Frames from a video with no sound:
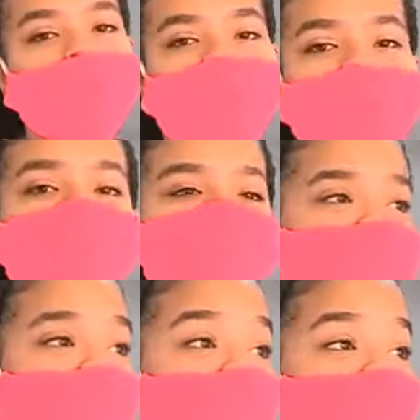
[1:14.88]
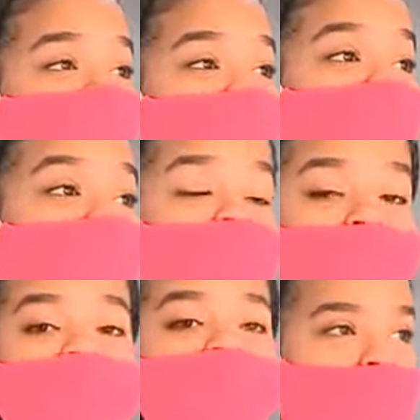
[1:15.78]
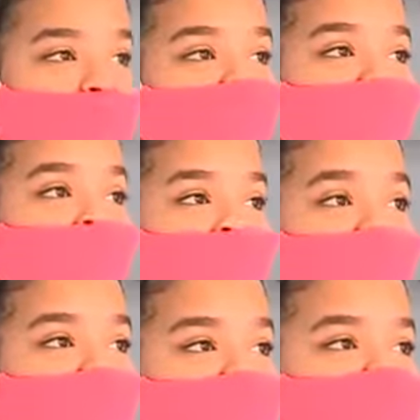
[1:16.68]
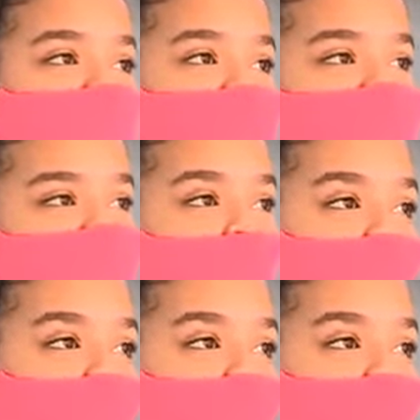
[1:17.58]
podemos llegar a ser algo mejor a